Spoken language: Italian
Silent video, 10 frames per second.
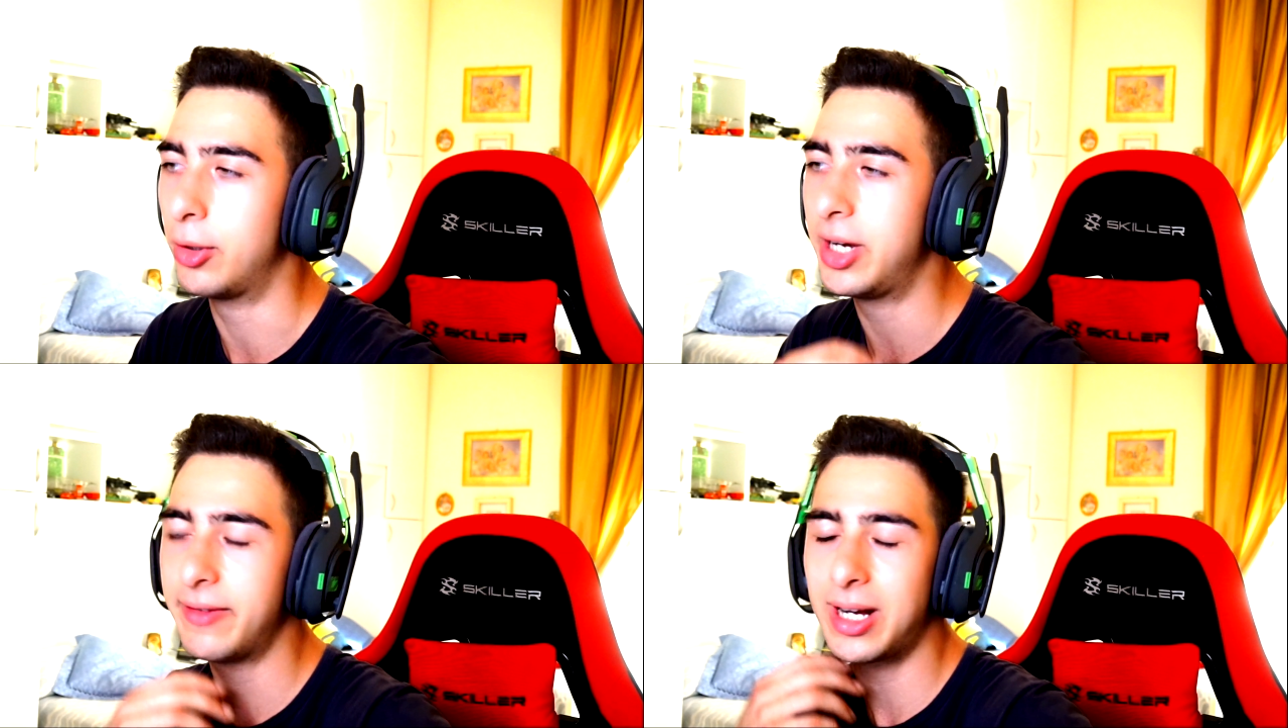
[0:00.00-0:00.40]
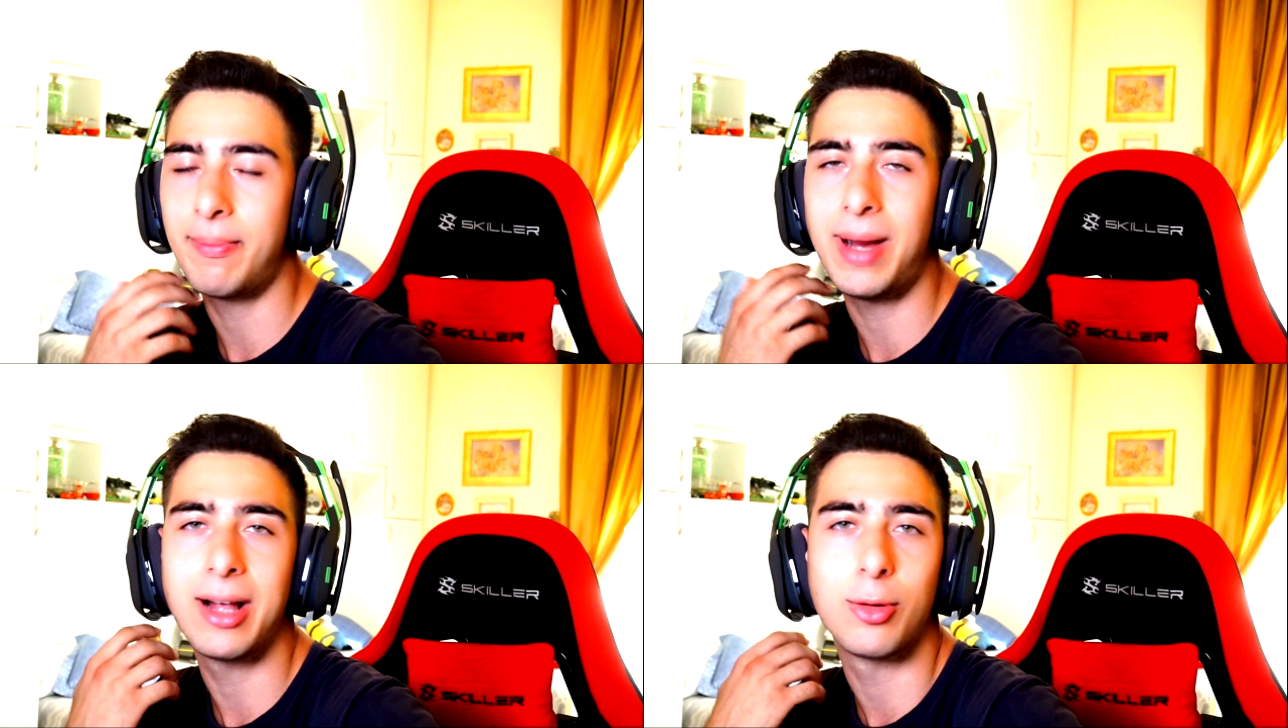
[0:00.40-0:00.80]
ma non arriverà
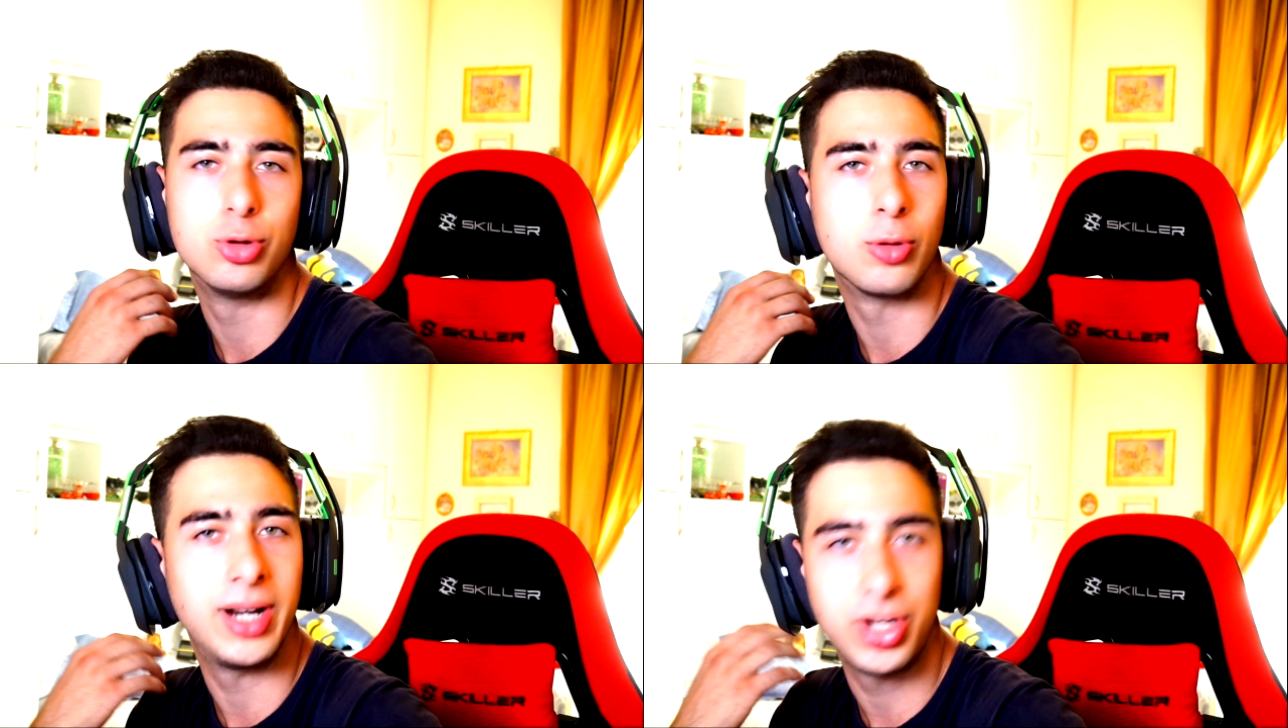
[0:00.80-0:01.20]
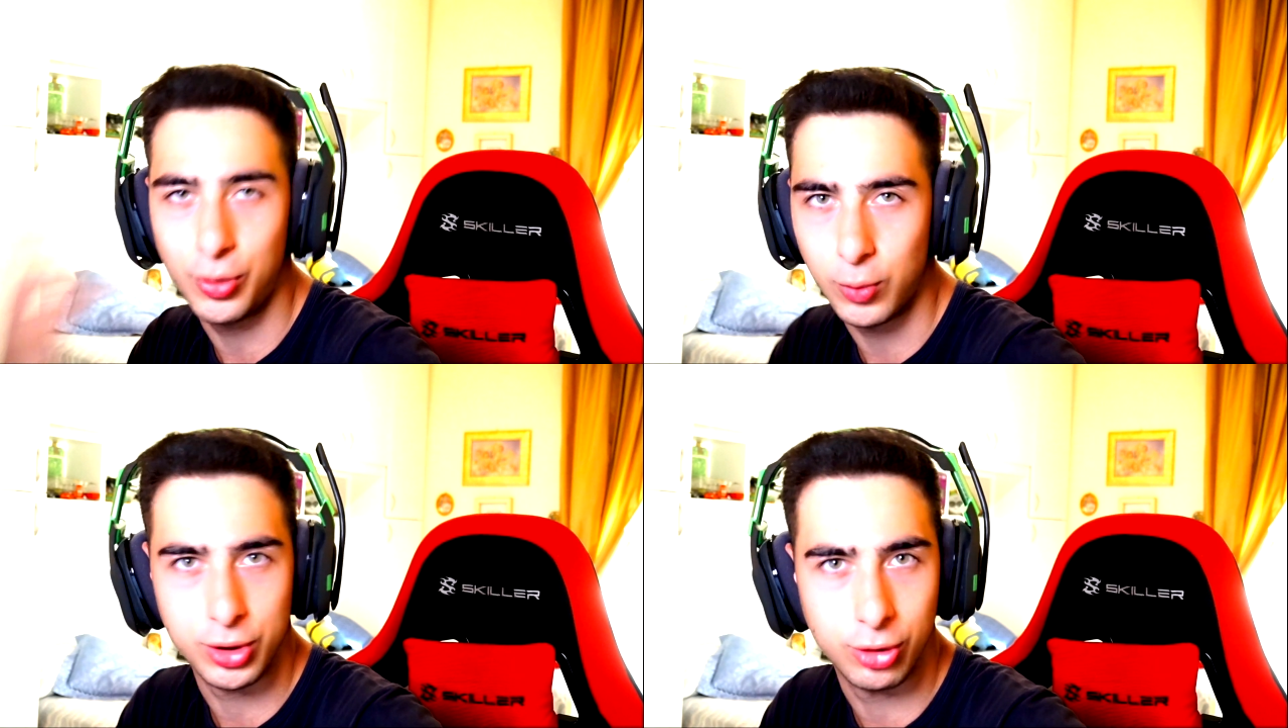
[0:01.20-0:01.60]
mai a consumare
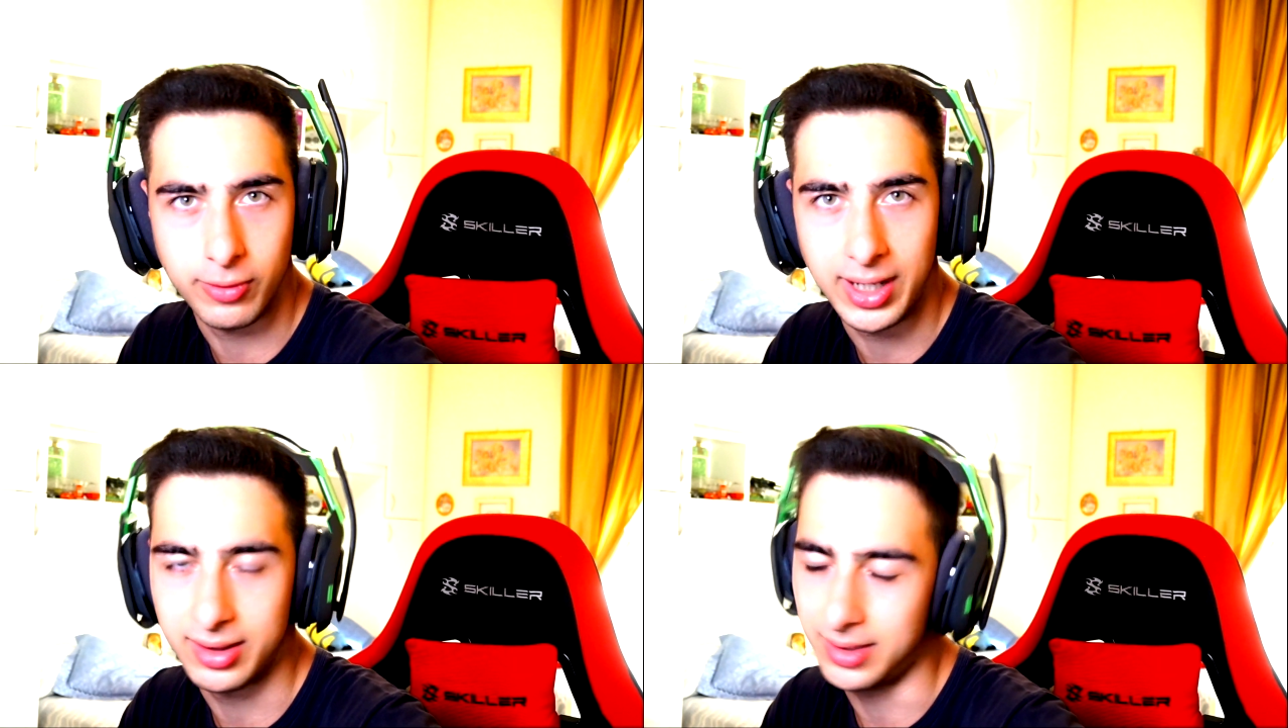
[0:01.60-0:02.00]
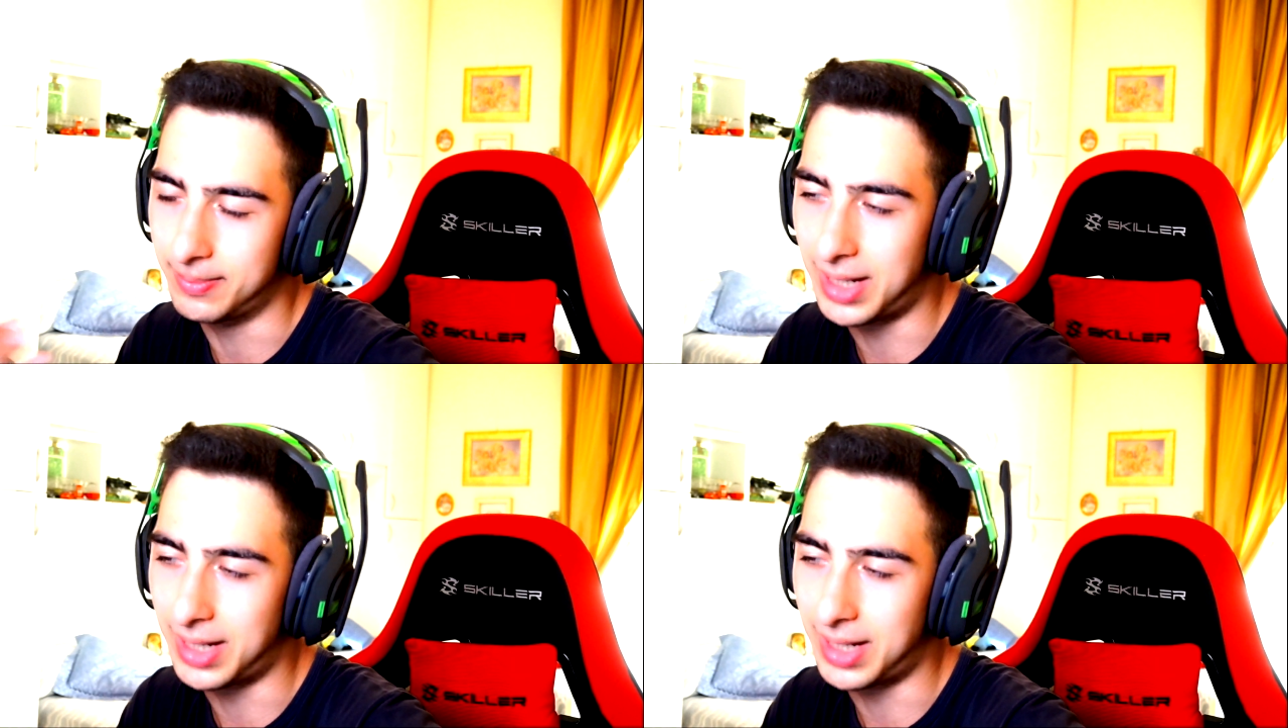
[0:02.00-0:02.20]
500 watt,